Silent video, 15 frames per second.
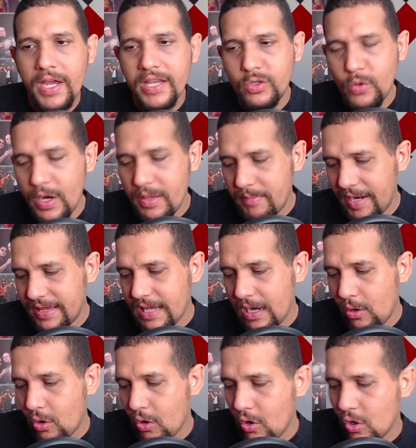Trent Beretta
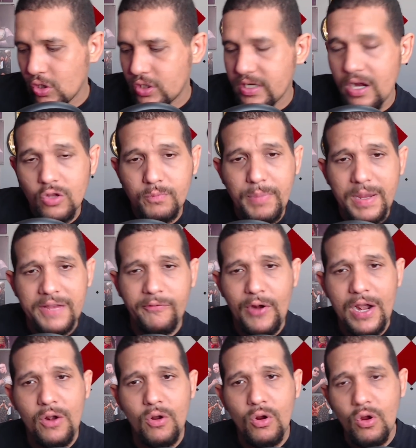lo conoce, los Best
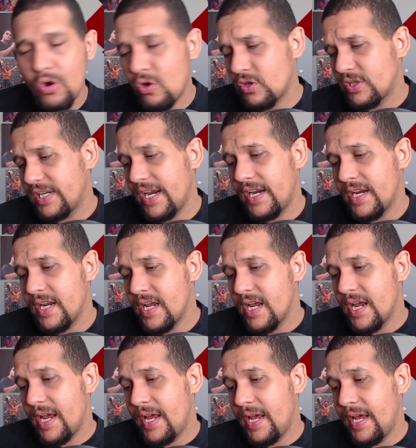Friends lo conocen,
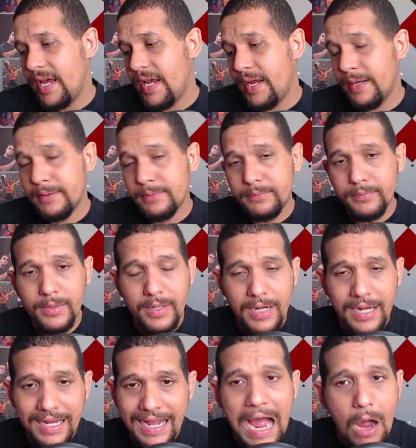eh,
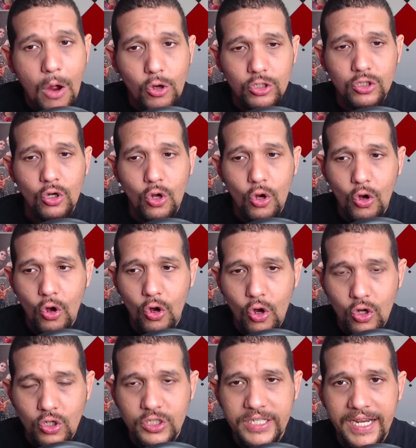Chaos lo
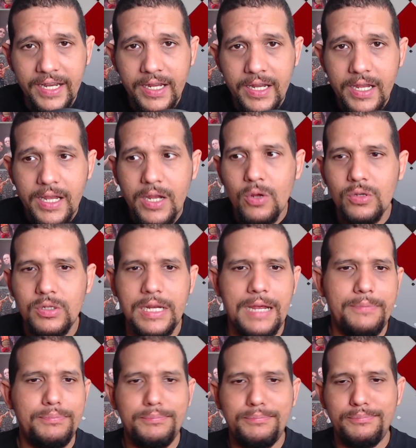conoce. O
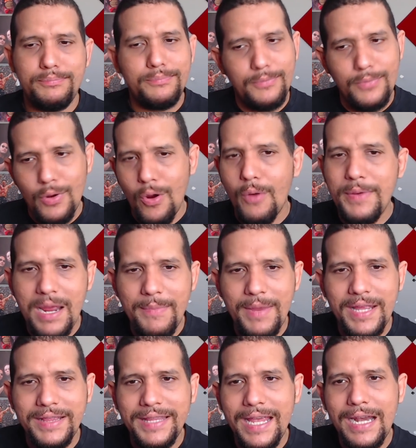sea,
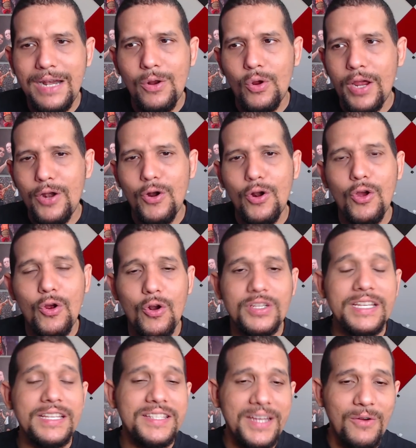obviamente los que no lo
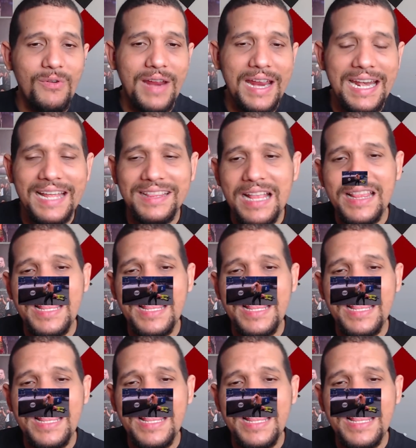conocen, según él, están